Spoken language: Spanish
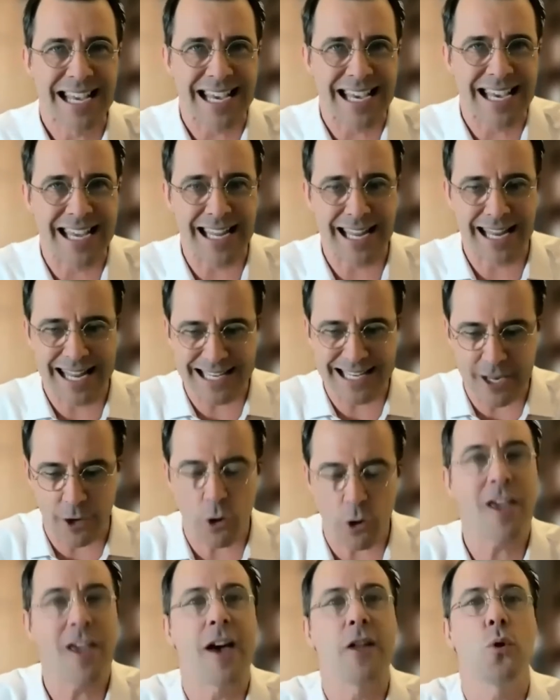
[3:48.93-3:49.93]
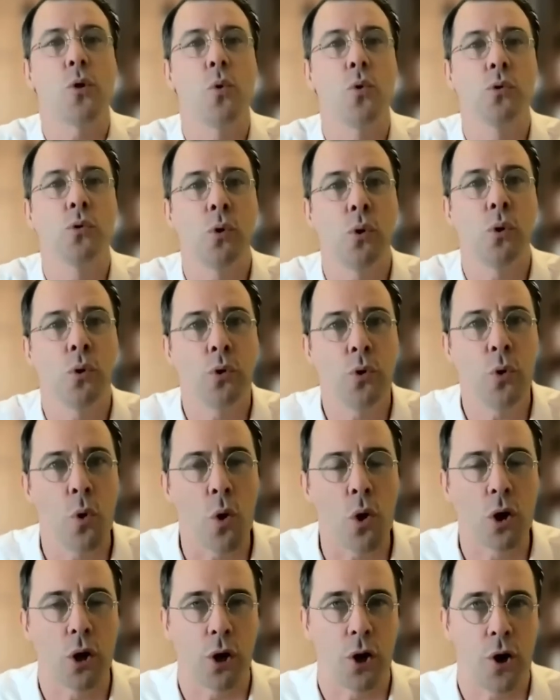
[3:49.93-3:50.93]
Que, que se rodea de un
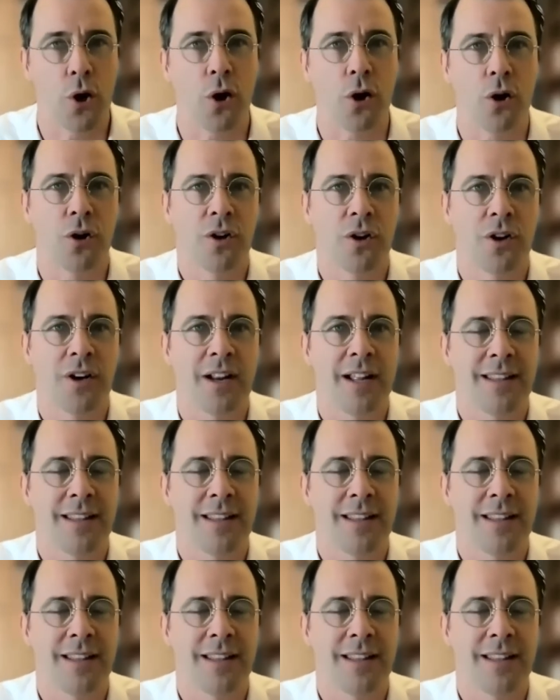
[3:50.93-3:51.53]
núcleo,